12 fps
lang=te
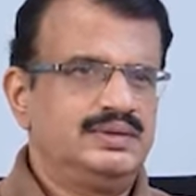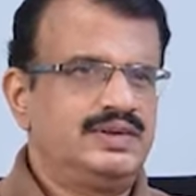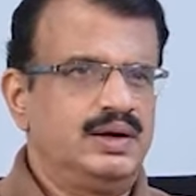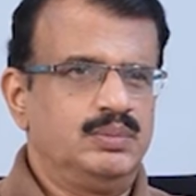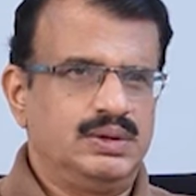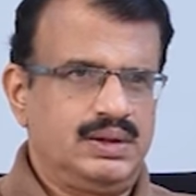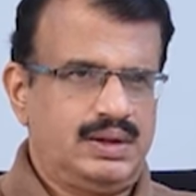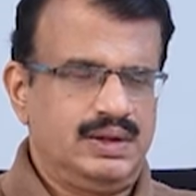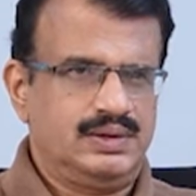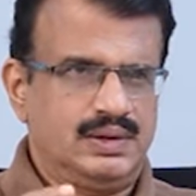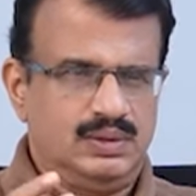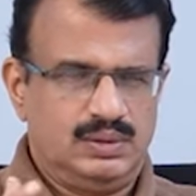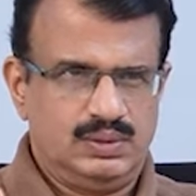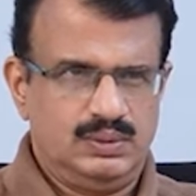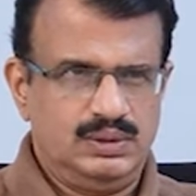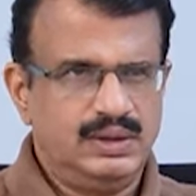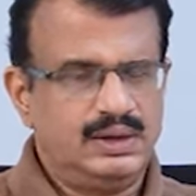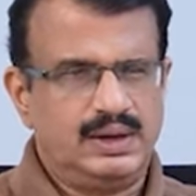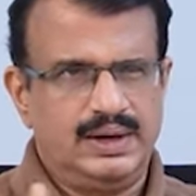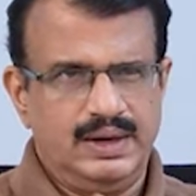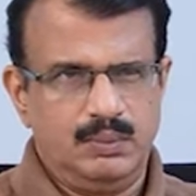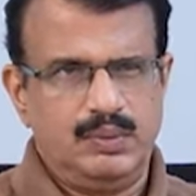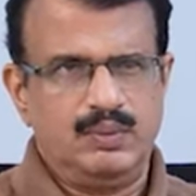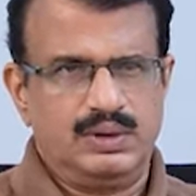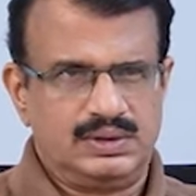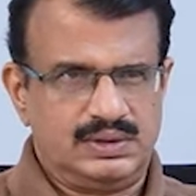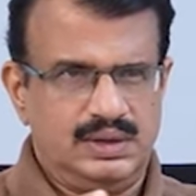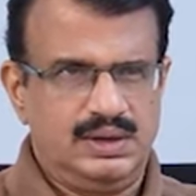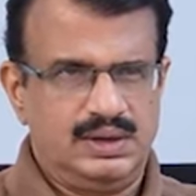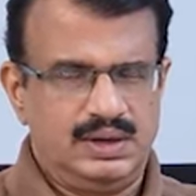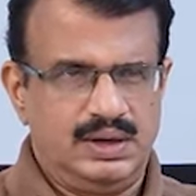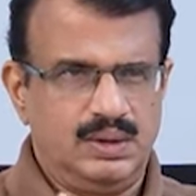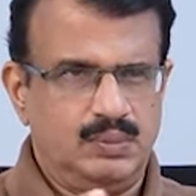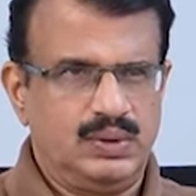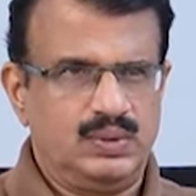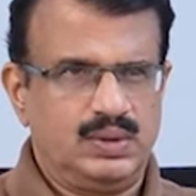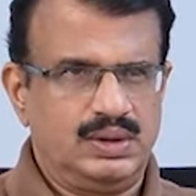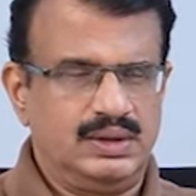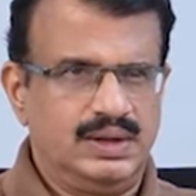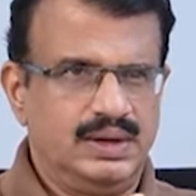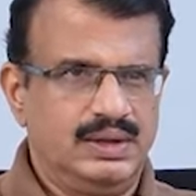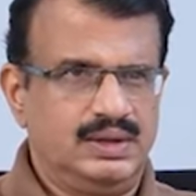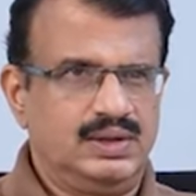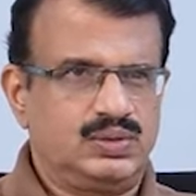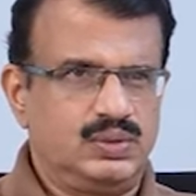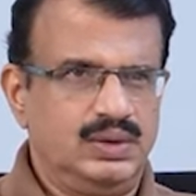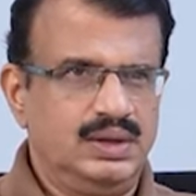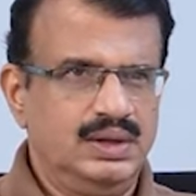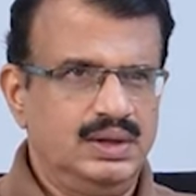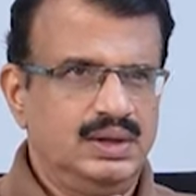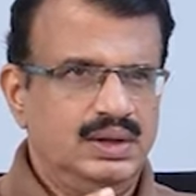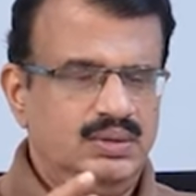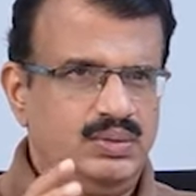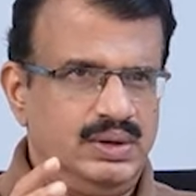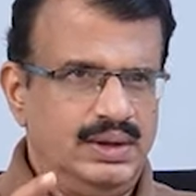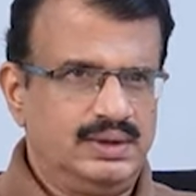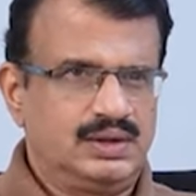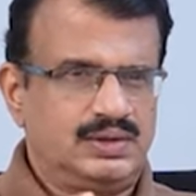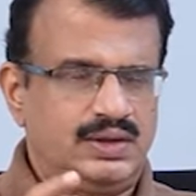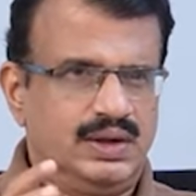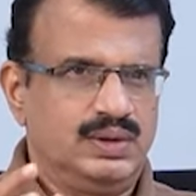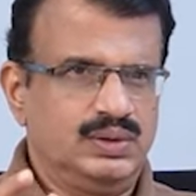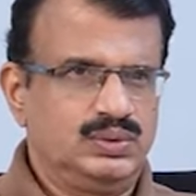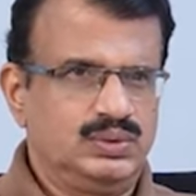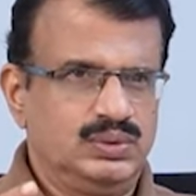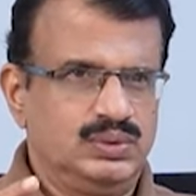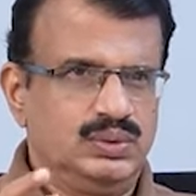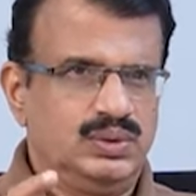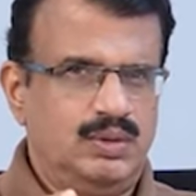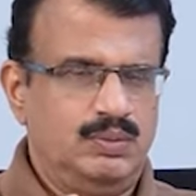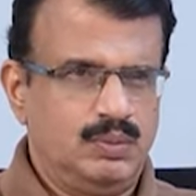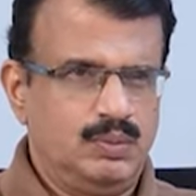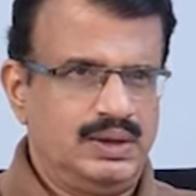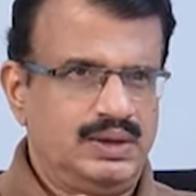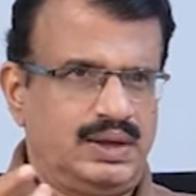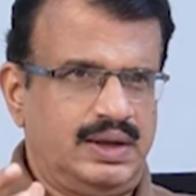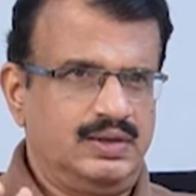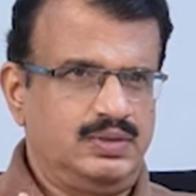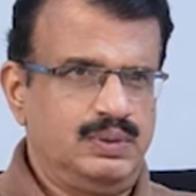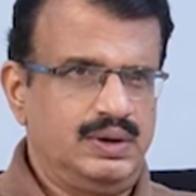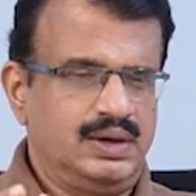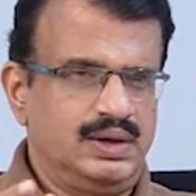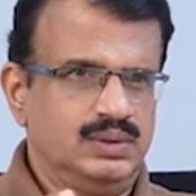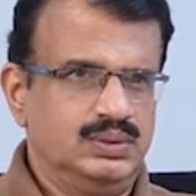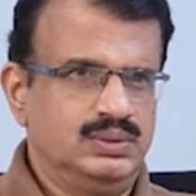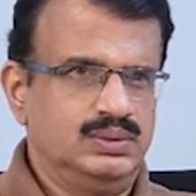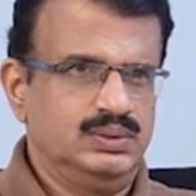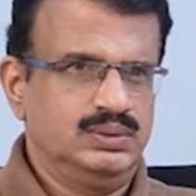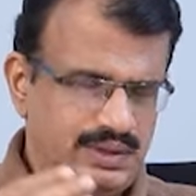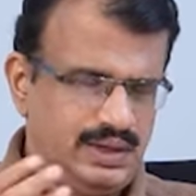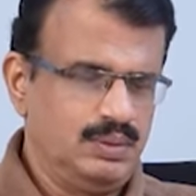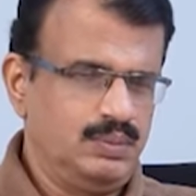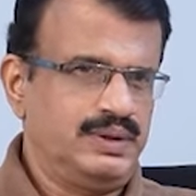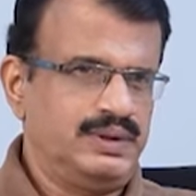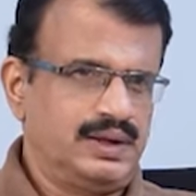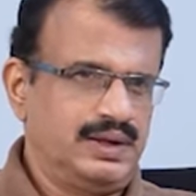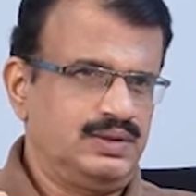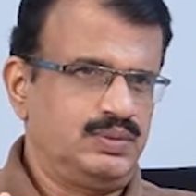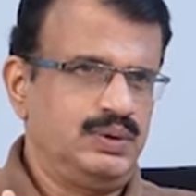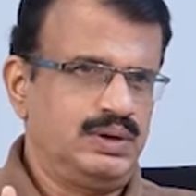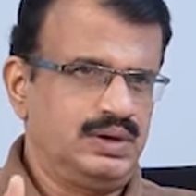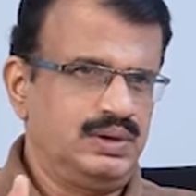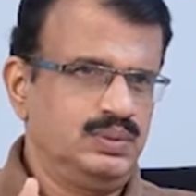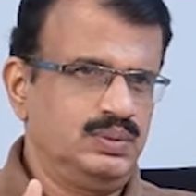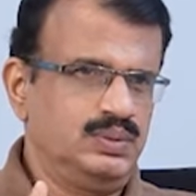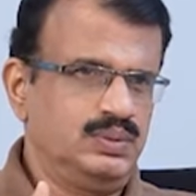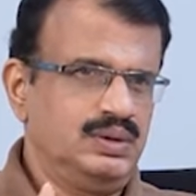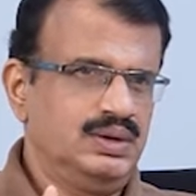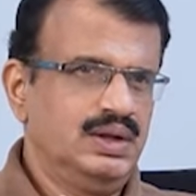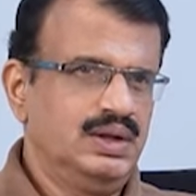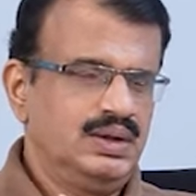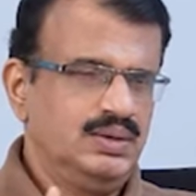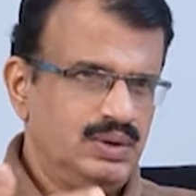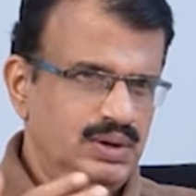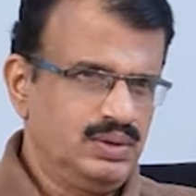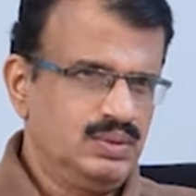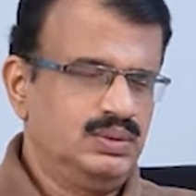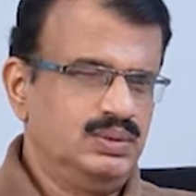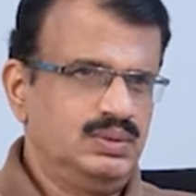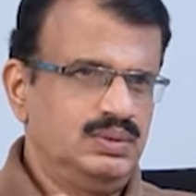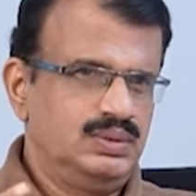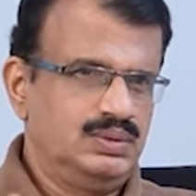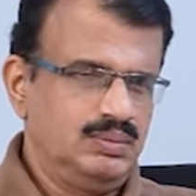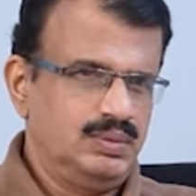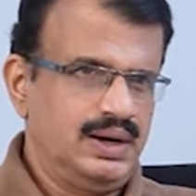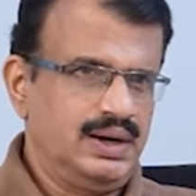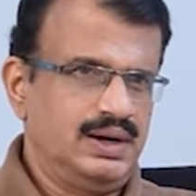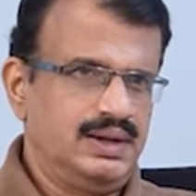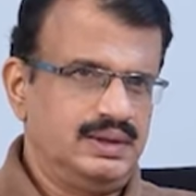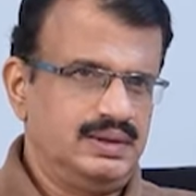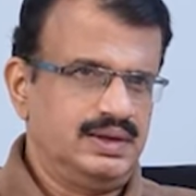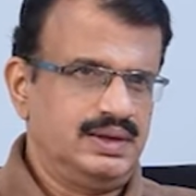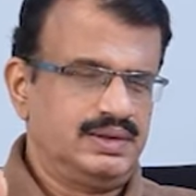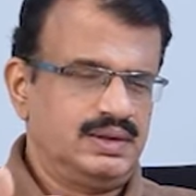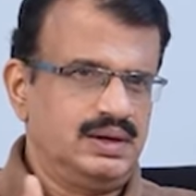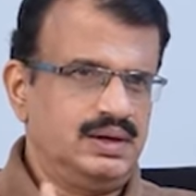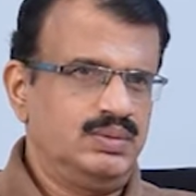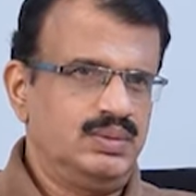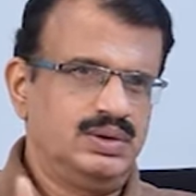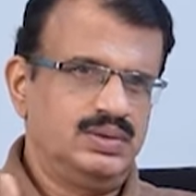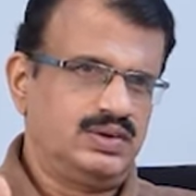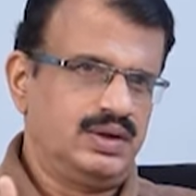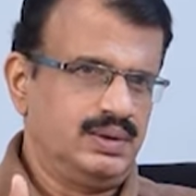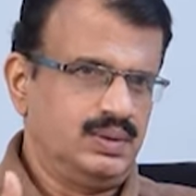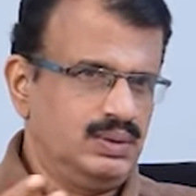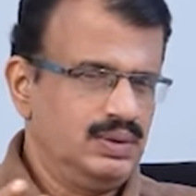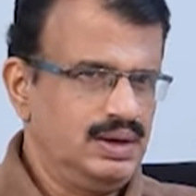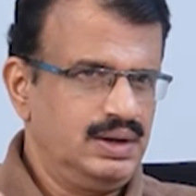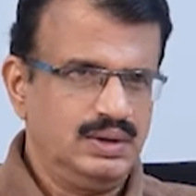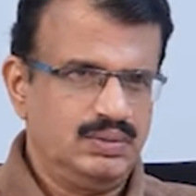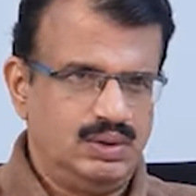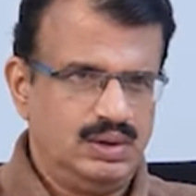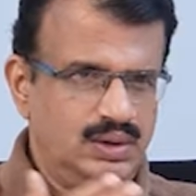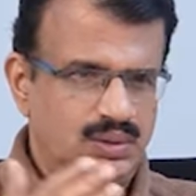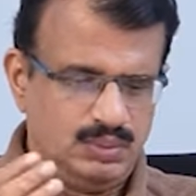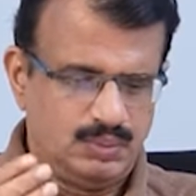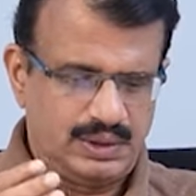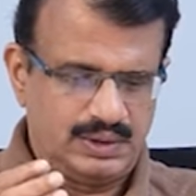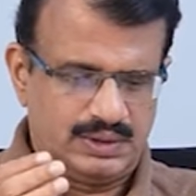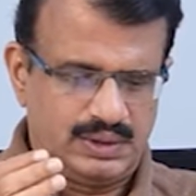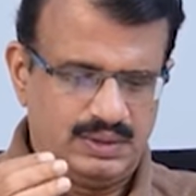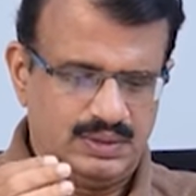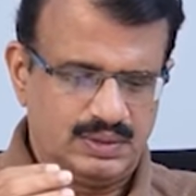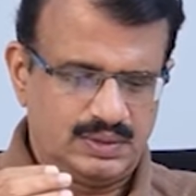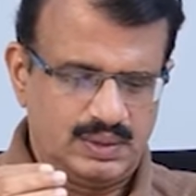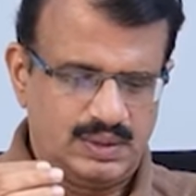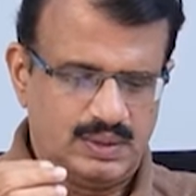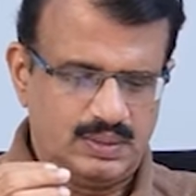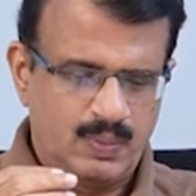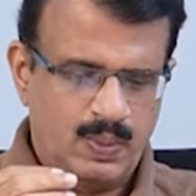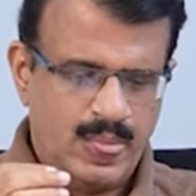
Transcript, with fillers: చెల్లి మీద కేసులు వేసావు ఇది టీడీపీ వెర్షనే టీడీపీ కూడా దీన్నే తీసుకొని వీడు ఎంత సైకో చూడు అమ్మ మీద కేసు పెట్టాడు చెల్లెల మీద కేసు పెట్టాడు వీడు మహిళలకు ఇచ్చేస్తాడా వీడు సైకో అని వాళ్ళు ప్రచారం చేస్తున్నారు